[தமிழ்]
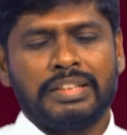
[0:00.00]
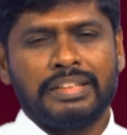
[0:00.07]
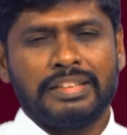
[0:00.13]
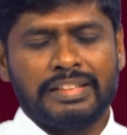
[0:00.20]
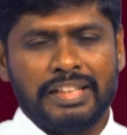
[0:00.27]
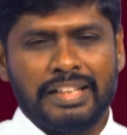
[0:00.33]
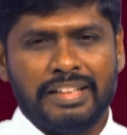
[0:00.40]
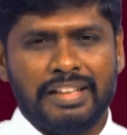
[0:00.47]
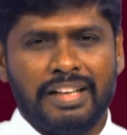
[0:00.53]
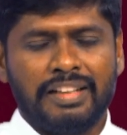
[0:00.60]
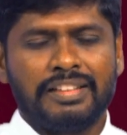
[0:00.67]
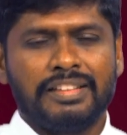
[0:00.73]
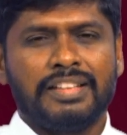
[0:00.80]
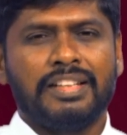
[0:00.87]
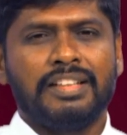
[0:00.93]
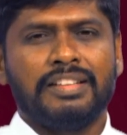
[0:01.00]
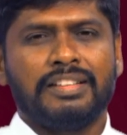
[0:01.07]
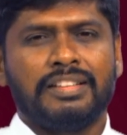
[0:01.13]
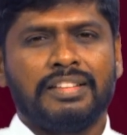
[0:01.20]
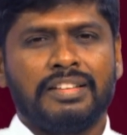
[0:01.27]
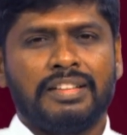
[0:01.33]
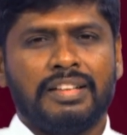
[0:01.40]
இன்றைய நாளிலே
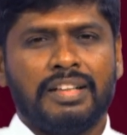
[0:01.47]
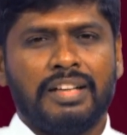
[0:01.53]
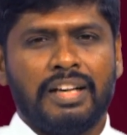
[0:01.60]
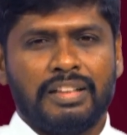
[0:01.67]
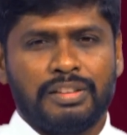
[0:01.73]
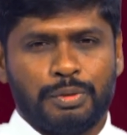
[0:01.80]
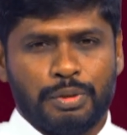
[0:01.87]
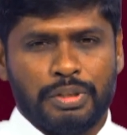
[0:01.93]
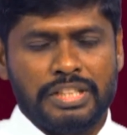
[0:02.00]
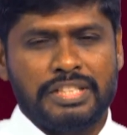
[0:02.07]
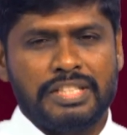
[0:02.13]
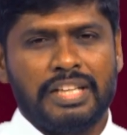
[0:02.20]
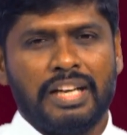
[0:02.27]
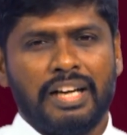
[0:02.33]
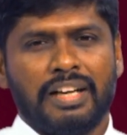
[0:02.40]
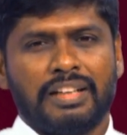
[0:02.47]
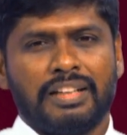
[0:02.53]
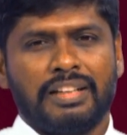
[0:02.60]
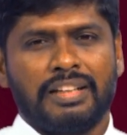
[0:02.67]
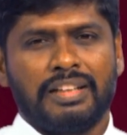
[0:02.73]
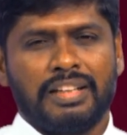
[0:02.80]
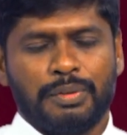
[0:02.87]
அத்தொடர்ச்சியாக
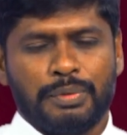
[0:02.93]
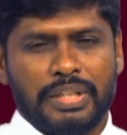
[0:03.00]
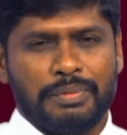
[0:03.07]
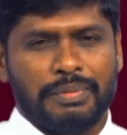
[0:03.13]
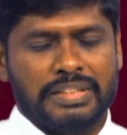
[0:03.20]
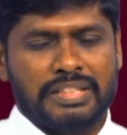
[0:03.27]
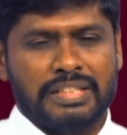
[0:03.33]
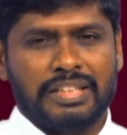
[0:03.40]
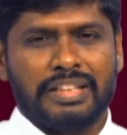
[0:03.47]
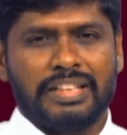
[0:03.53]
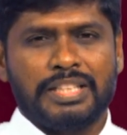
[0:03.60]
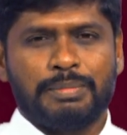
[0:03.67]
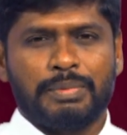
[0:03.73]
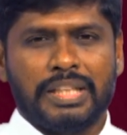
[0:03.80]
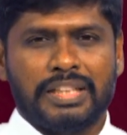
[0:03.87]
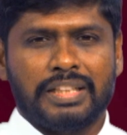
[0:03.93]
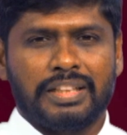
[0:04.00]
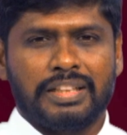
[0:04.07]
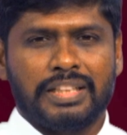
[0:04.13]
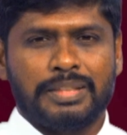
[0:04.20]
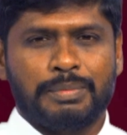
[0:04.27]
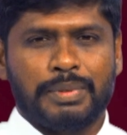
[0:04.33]
அதனுடைய வசனங்களையும்
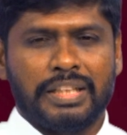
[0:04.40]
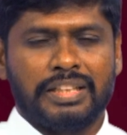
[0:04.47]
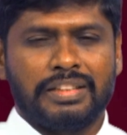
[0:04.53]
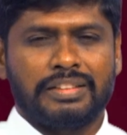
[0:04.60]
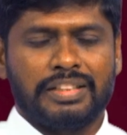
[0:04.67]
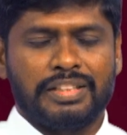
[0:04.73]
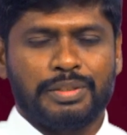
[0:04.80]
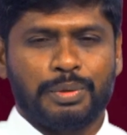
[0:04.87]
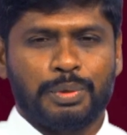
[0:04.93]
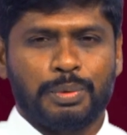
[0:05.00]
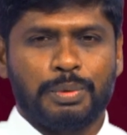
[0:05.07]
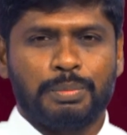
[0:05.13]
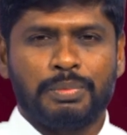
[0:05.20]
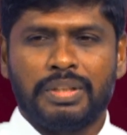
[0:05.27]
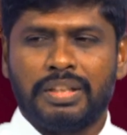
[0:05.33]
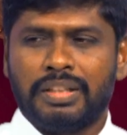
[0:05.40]
விளக்கங்களையும் கேட்டு தெரிந்து கொள்வோம்